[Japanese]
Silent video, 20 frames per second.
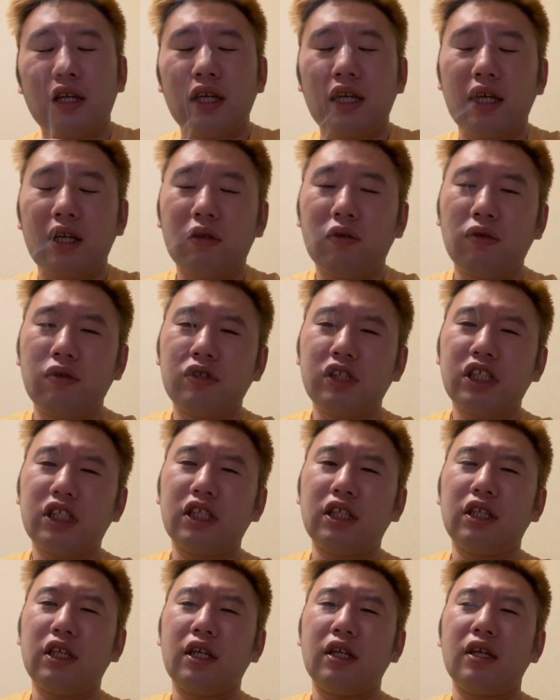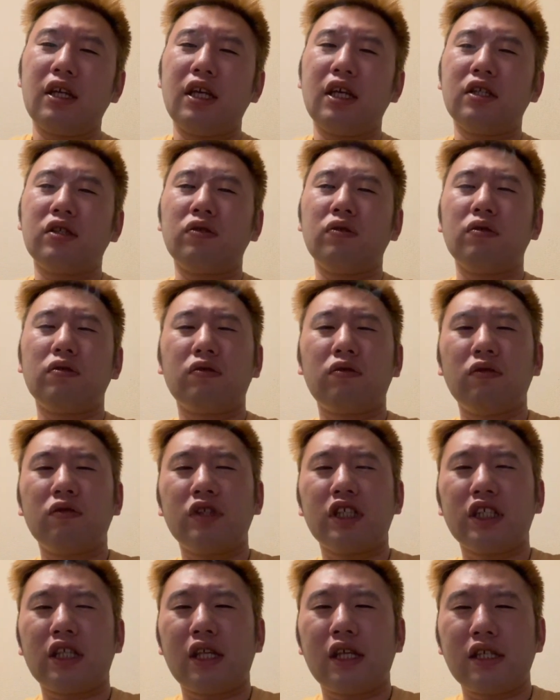えこの時期に、えちょうどこの
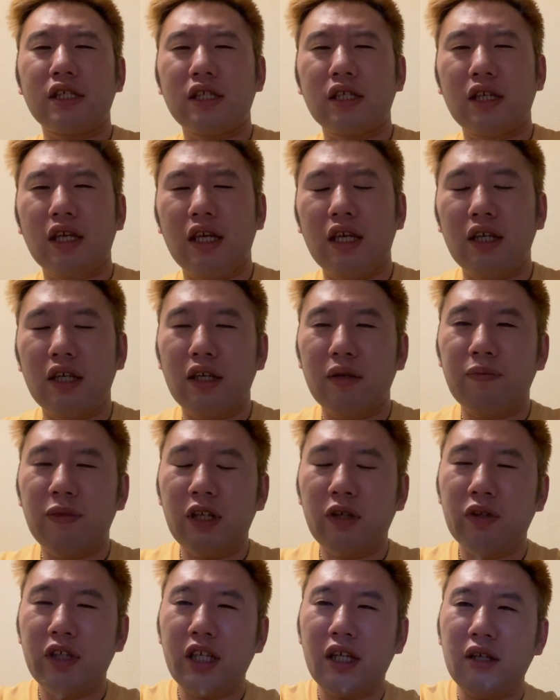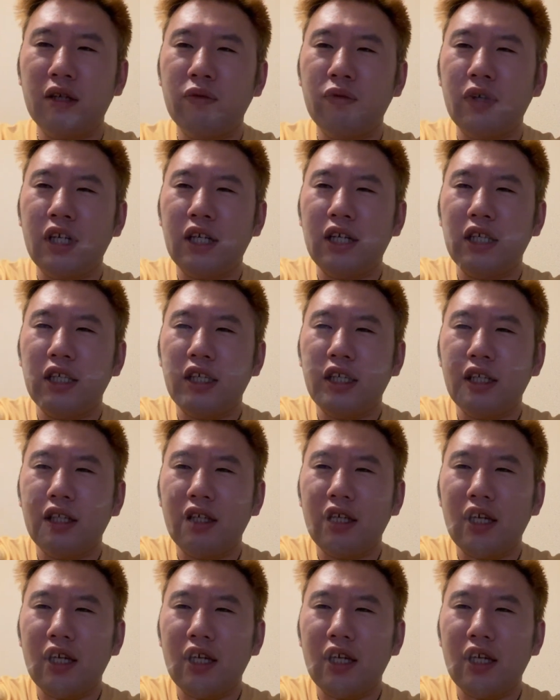時期です、えペロリア我が家、